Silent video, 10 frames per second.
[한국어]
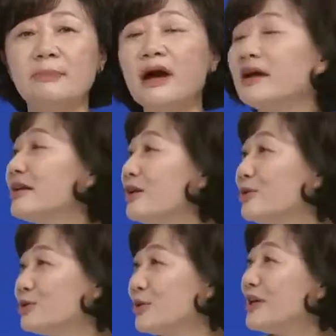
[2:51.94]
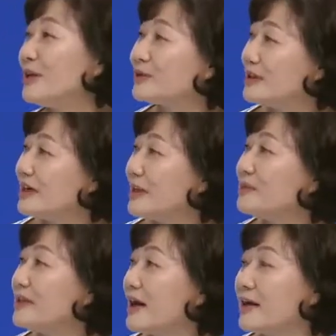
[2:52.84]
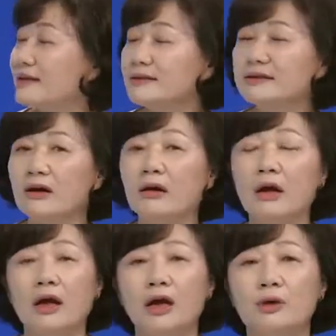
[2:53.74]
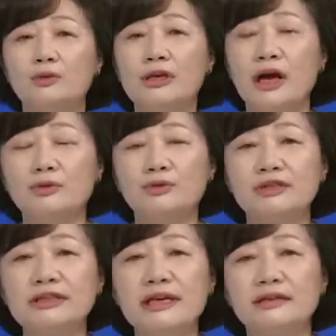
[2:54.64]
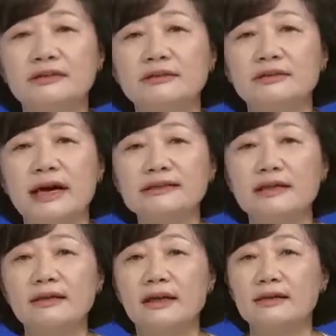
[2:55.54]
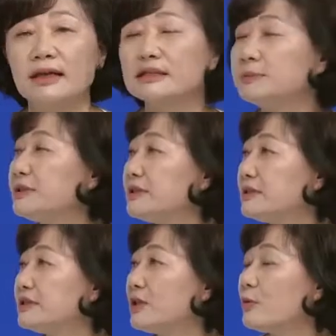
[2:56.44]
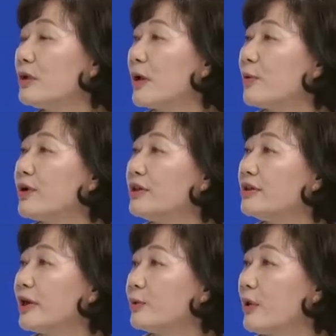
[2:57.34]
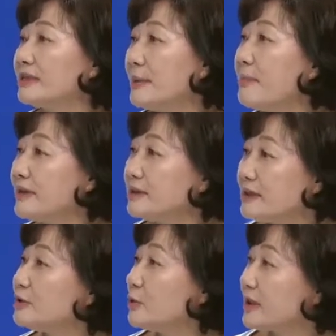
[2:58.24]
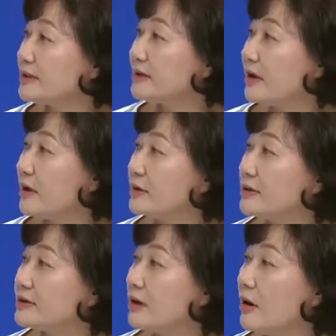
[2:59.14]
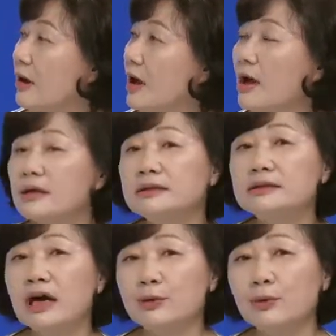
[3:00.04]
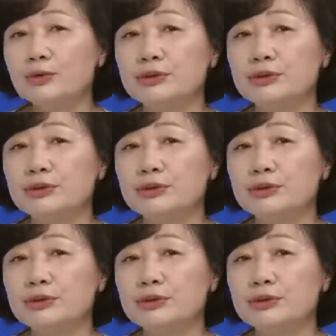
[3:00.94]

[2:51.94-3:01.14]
예방하는 게 더 중요하다고 생각합니다. 네. 그래서 우리 광주시에는 그 학생들한테 급식을 제공하고 있는 학교가 307개소가 있어요. 네. 그래서 네. 그 학교